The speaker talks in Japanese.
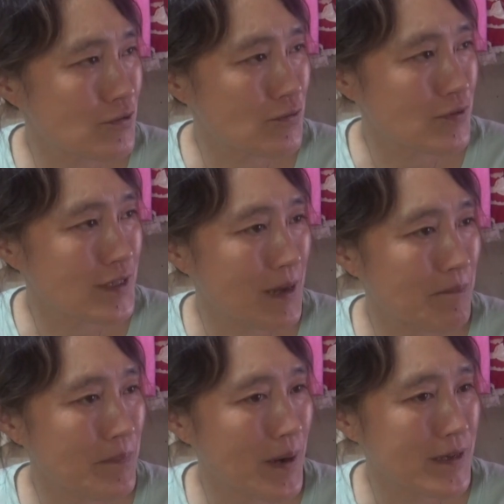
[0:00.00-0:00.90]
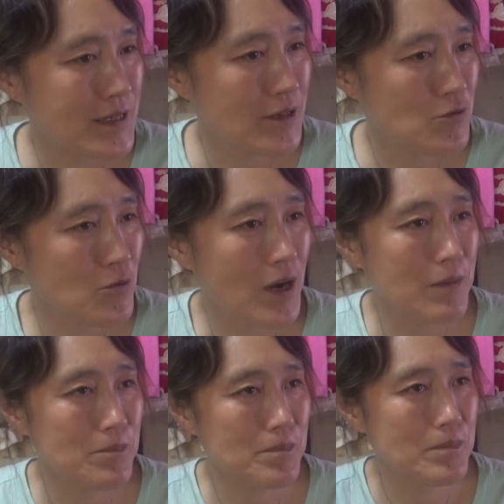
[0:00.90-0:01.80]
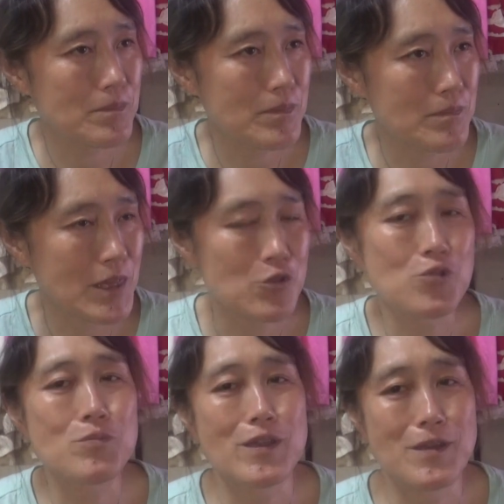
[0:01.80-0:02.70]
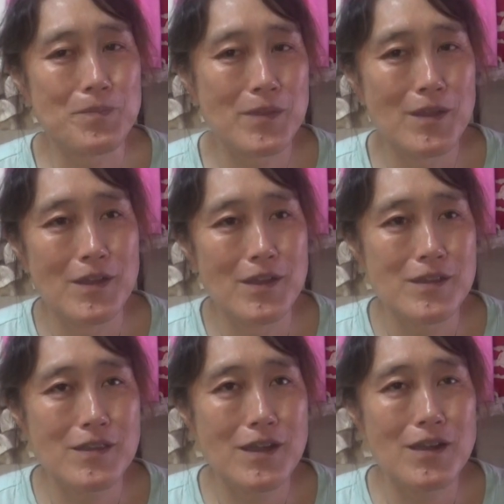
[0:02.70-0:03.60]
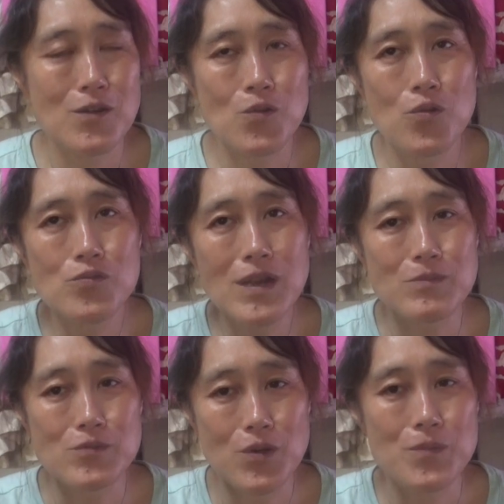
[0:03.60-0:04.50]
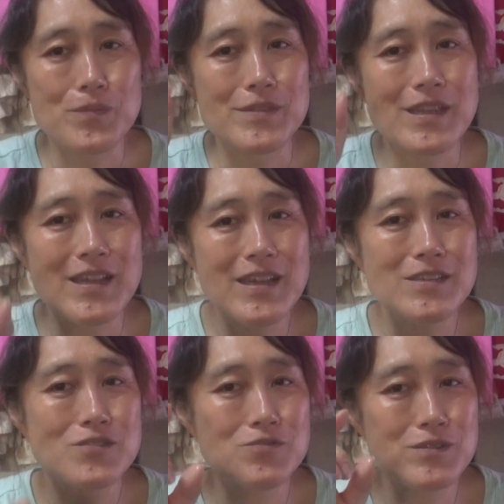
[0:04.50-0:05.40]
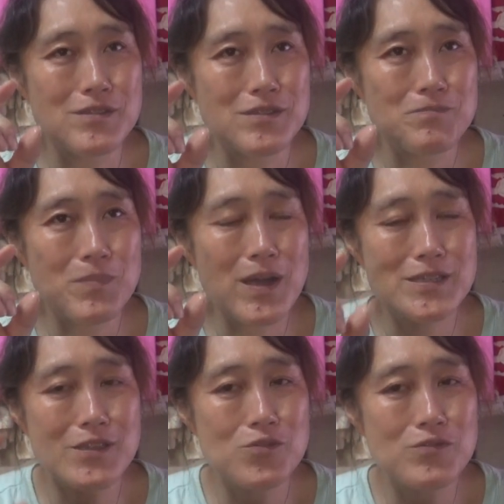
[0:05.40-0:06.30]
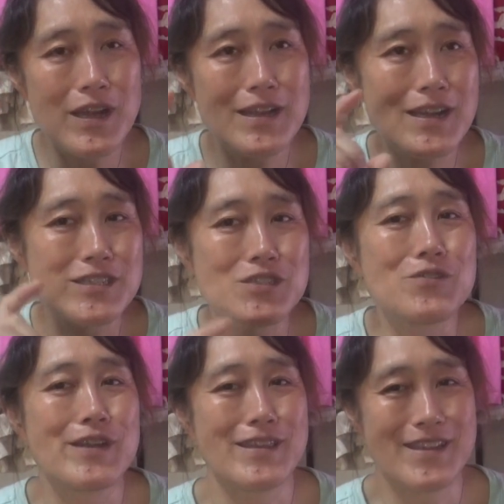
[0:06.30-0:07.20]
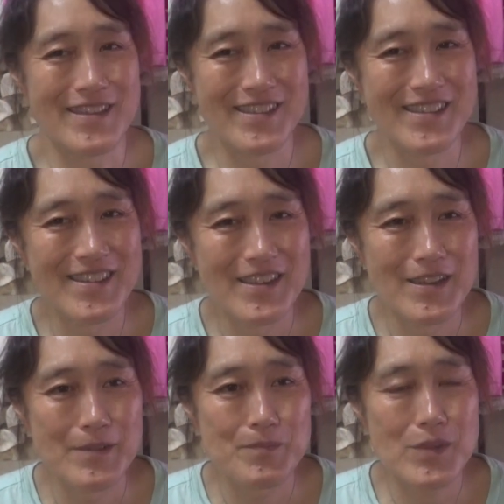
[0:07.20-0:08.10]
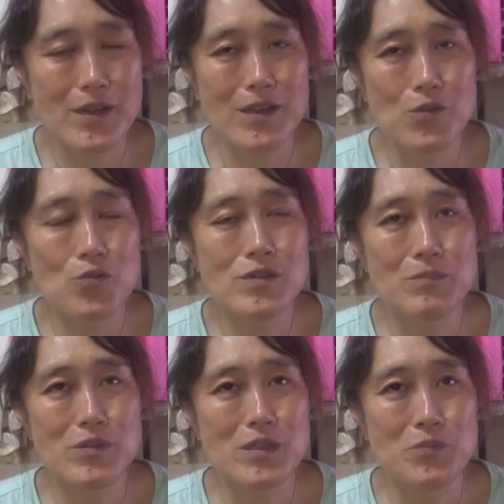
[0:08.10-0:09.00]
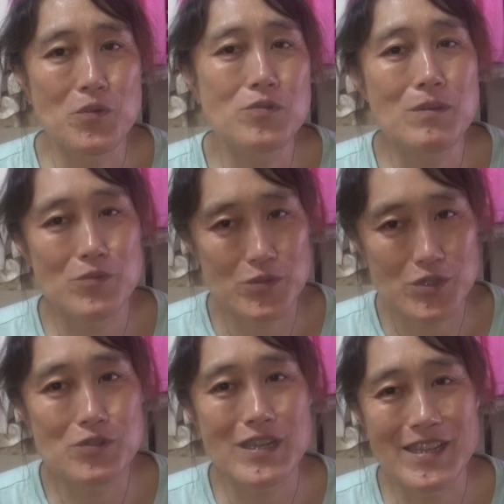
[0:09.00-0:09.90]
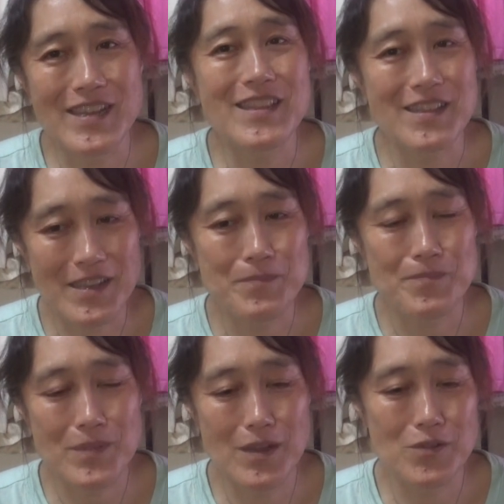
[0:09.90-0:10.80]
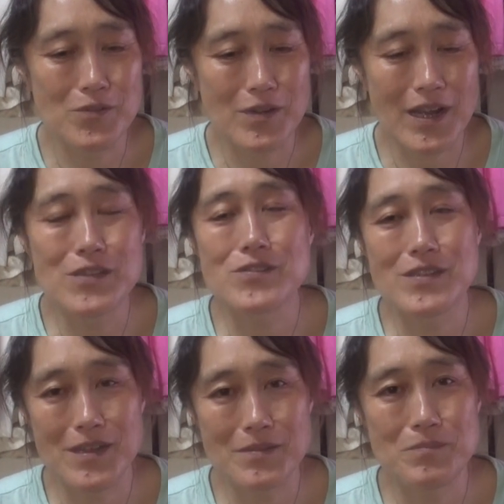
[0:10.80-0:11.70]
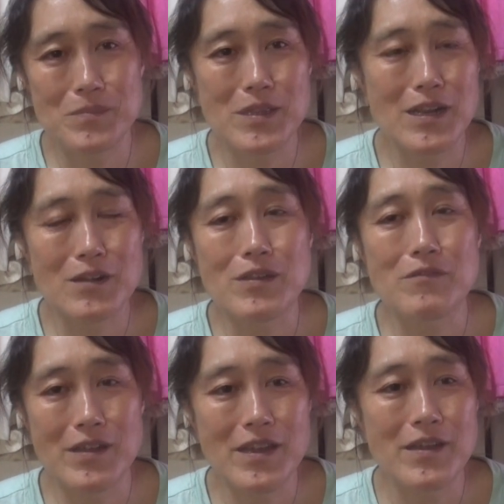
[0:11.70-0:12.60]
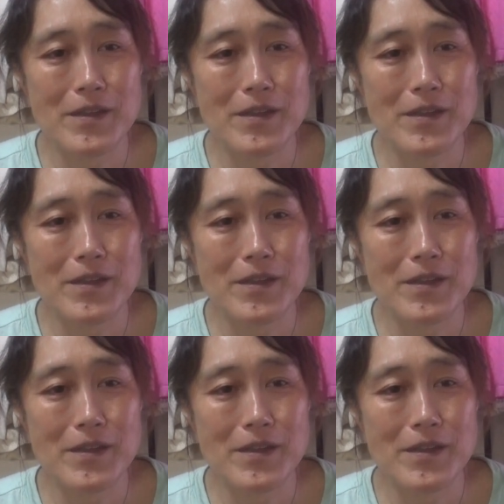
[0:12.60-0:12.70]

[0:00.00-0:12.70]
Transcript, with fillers: 73%がナトリウムやねだから 5g の70%ぐらいが塩やねだから 5g 入れても 5g の塩じゃないねんねあの海水塩ミネラル塩はね